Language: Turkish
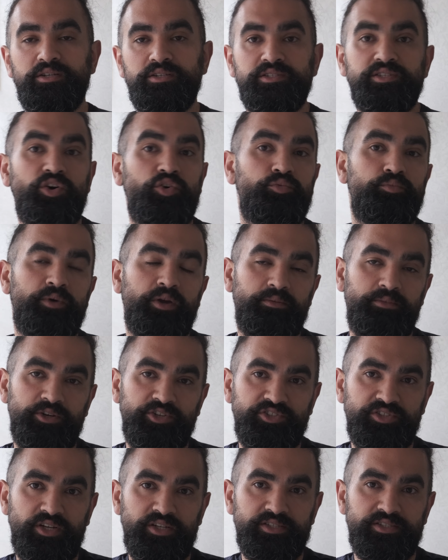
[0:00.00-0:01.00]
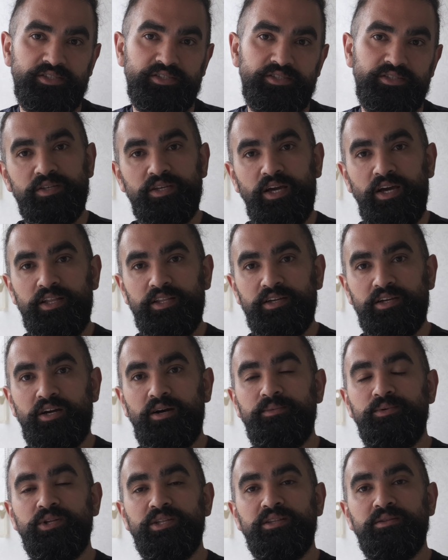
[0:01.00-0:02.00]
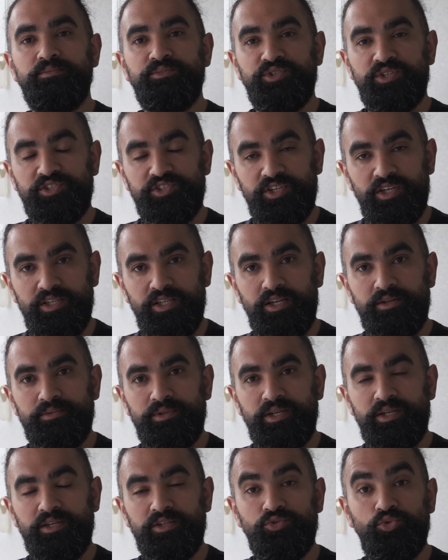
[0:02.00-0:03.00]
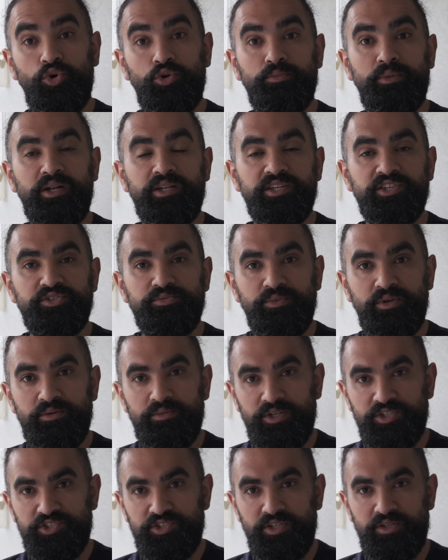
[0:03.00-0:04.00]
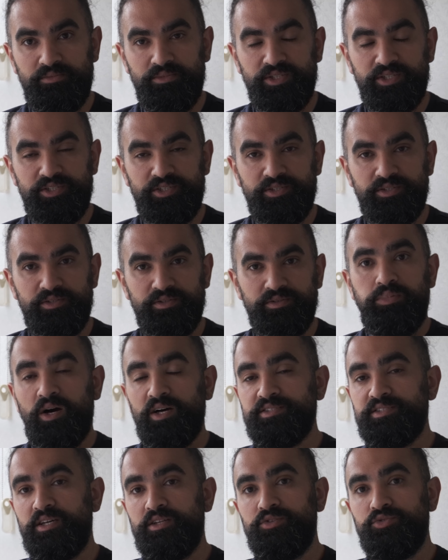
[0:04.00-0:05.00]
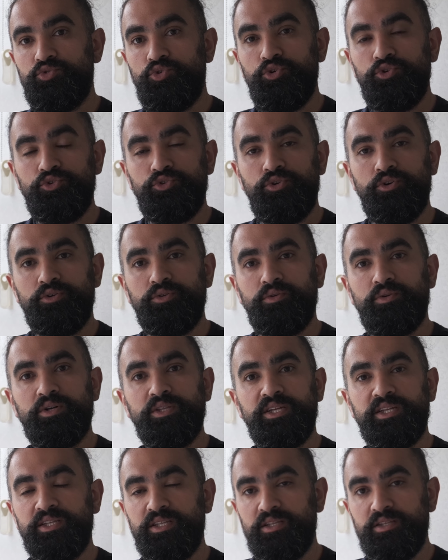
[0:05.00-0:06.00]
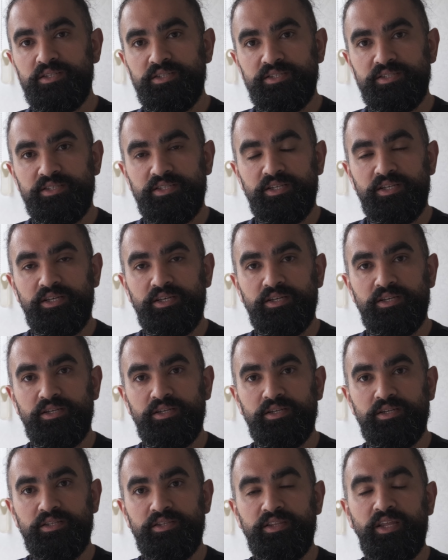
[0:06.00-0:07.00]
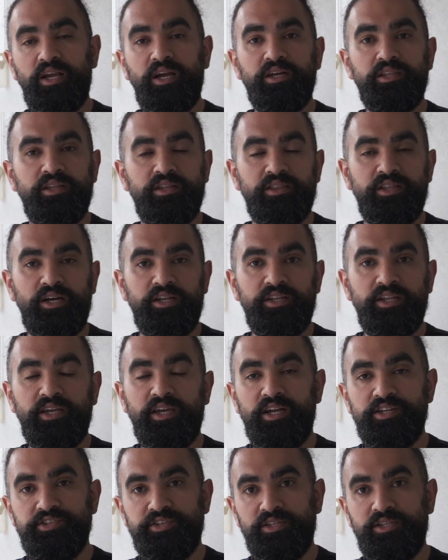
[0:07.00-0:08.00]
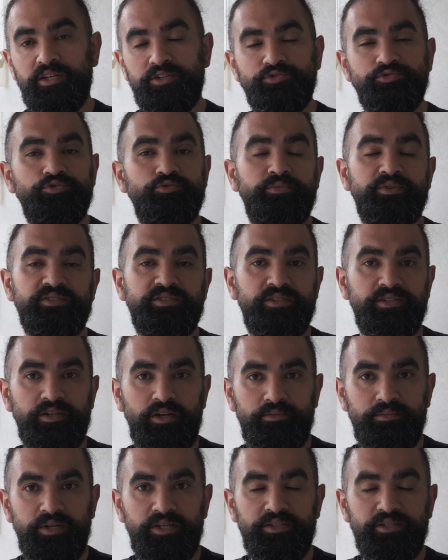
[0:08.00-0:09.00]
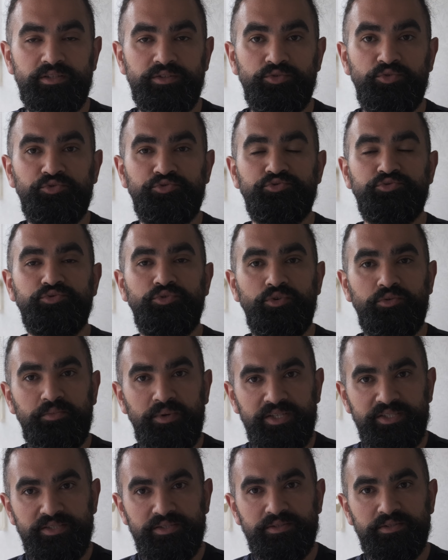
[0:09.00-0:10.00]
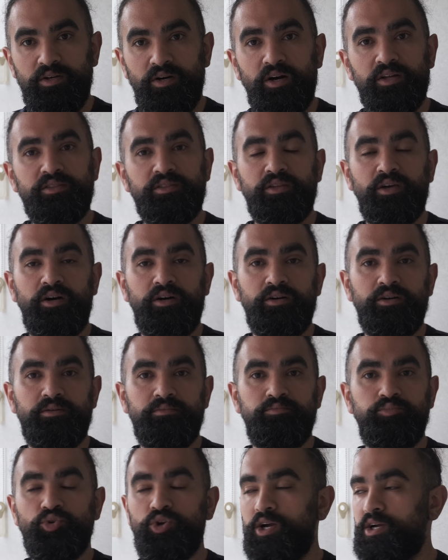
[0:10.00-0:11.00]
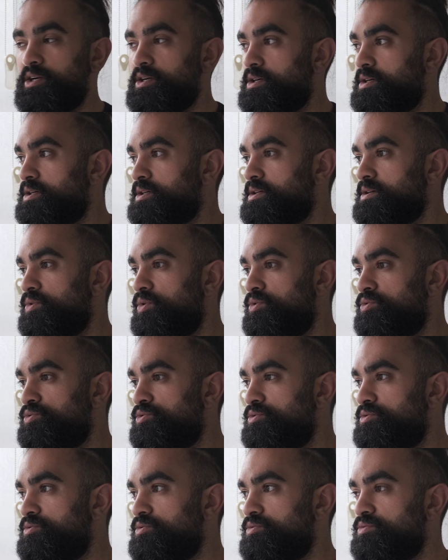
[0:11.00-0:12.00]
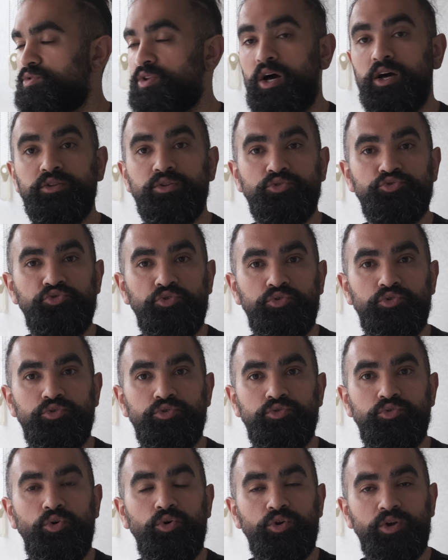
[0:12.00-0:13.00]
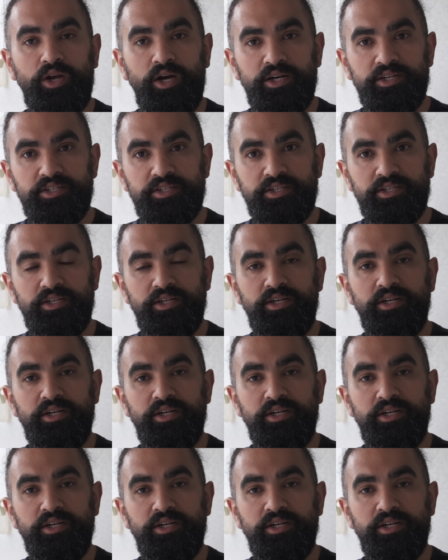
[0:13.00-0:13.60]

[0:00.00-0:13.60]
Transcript: savunmaya başlarsın. Yani kabul edilmeyecek şeyler bile normalleşmeye başlayabilir. Bazen körü körüne o kadar inanırız ki ne kanıtlar ne gerçekler sunmasına rağmen gözün görmez. Hatta Burak onu daha da çok korkar,